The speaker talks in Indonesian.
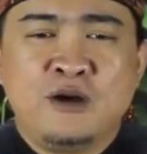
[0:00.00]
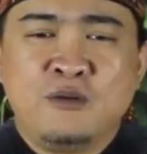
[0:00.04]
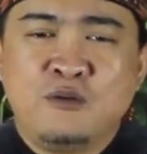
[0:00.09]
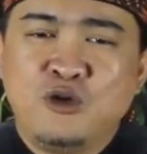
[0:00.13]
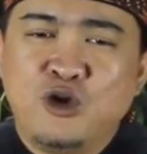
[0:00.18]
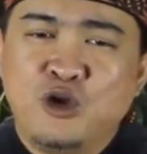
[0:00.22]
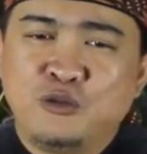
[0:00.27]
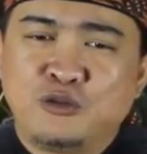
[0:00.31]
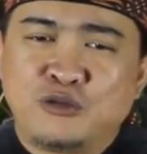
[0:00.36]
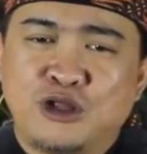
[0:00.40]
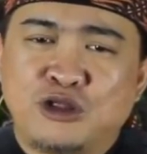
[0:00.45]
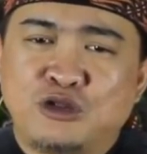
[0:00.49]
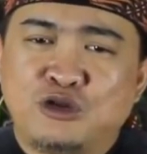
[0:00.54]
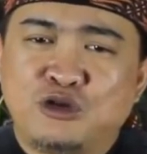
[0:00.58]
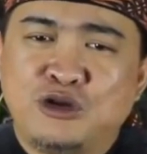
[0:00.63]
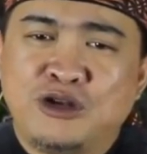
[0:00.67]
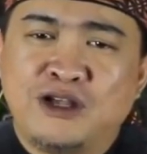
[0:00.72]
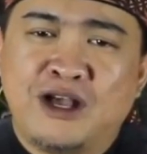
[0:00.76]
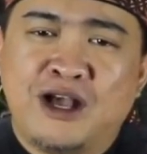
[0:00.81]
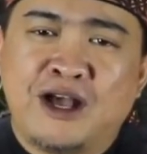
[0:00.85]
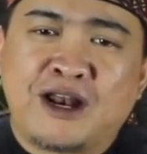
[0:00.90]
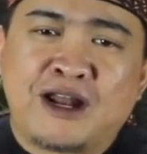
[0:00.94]
belum
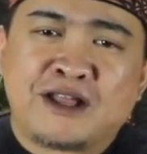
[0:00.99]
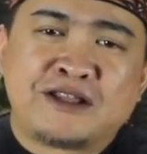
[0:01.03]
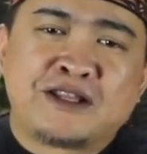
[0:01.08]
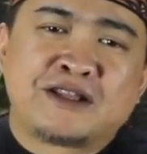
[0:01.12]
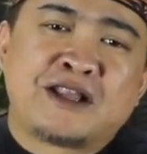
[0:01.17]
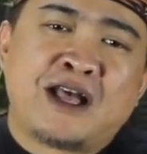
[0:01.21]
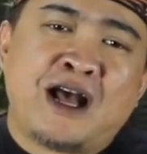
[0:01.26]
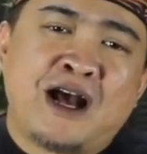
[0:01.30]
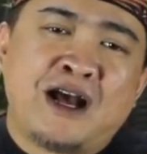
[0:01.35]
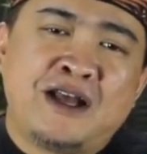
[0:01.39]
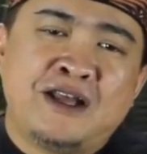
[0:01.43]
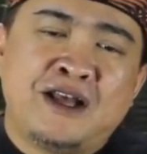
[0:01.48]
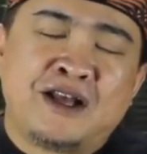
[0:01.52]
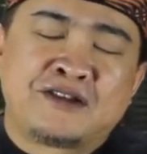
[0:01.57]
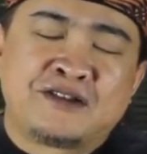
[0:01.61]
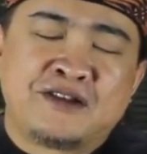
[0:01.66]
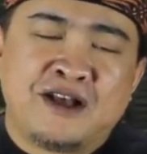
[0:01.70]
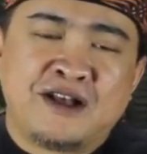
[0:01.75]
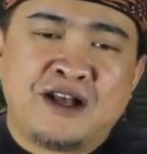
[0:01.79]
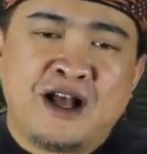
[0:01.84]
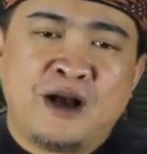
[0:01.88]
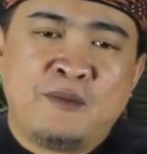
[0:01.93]
tentu negara tetangga yang
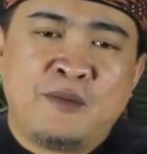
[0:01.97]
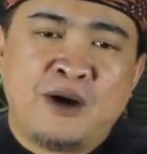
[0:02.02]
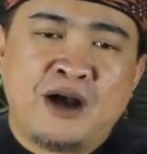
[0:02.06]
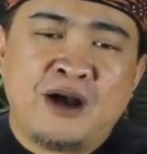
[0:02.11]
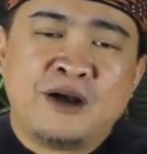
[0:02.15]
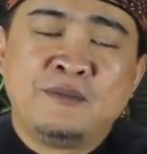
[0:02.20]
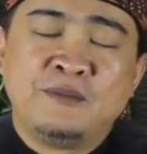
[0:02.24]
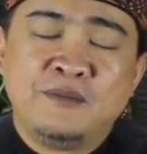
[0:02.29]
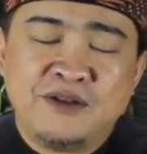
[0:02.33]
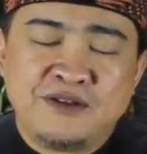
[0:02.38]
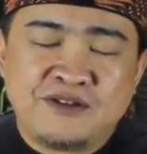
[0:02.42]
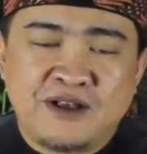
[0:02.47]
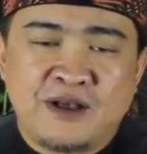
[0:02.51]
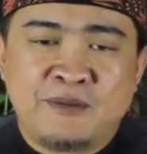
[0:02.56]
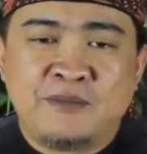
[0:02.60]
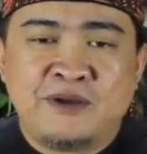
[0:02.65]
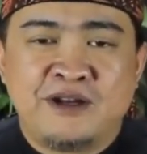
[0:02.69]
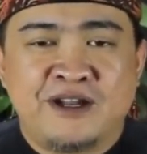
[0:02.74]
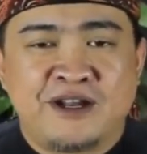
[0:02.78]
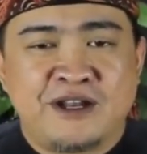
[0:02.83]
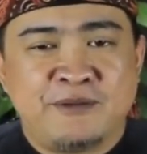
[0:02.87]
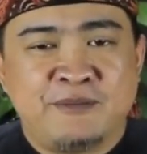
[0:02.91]
seagama bisa
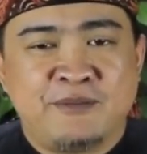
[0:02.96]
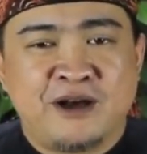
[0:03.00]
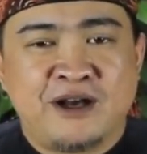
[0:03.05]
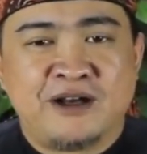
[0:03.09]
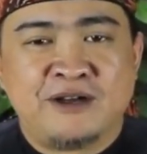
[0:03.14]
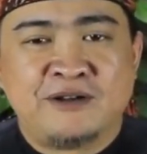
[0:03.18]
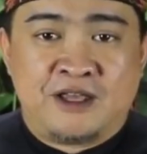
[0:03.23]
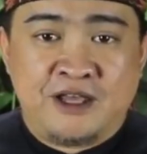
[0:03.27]
menerima.